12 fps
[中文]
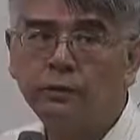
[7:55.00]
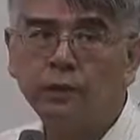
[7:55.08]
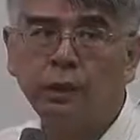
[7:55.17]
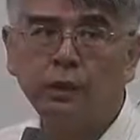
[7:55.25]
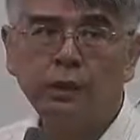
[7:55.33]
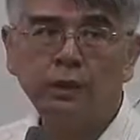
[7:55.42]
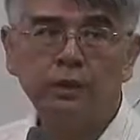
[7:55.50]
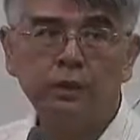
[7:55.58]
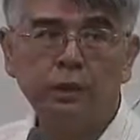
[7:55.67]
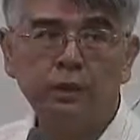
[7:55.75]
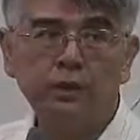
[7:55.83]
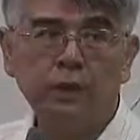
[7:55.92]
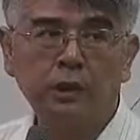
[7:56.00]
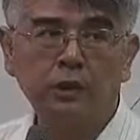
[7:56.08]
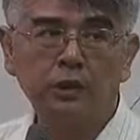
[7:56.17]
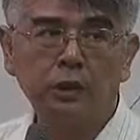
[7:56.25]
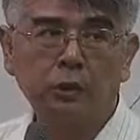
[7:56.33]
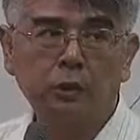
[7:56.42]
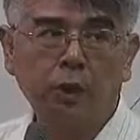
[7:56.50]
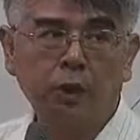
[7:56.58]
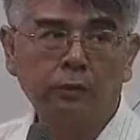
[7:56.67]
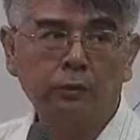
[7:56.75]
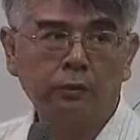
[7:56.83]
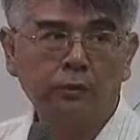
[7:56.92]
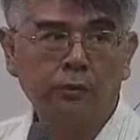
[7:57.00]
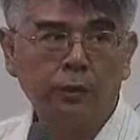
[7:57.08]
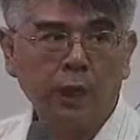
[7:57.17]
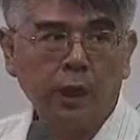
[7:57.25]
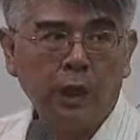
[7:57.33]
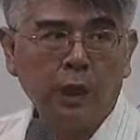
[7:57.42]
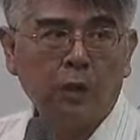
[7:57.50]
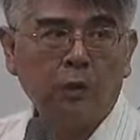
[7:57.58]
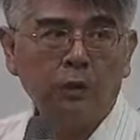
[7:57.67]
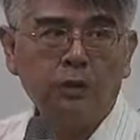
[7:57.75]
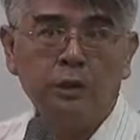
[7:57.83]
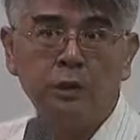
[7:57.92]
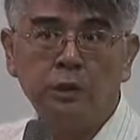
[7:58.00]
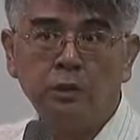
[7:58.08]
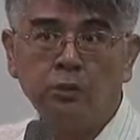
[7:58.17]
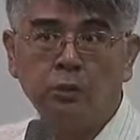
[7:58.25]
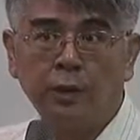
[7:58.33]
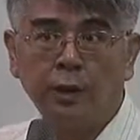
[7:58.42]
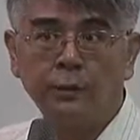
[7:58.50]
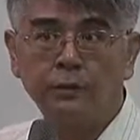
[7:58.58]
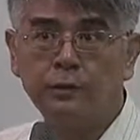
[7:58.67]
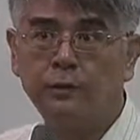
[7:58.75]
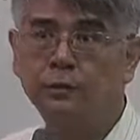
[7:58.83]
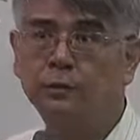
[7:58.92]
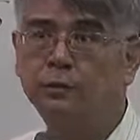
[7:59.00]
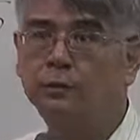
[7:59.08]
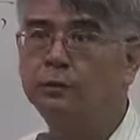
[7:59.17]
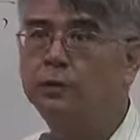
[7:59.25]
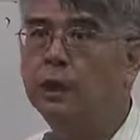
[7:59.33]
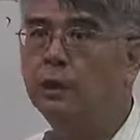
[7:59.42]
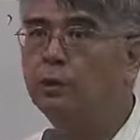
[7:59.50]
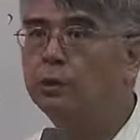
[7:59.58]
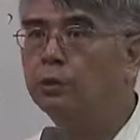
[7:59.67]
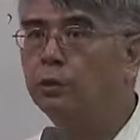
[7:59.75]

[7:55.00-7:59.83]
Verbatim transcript: 这样的一个行这样的行为，我进行若干次，然后我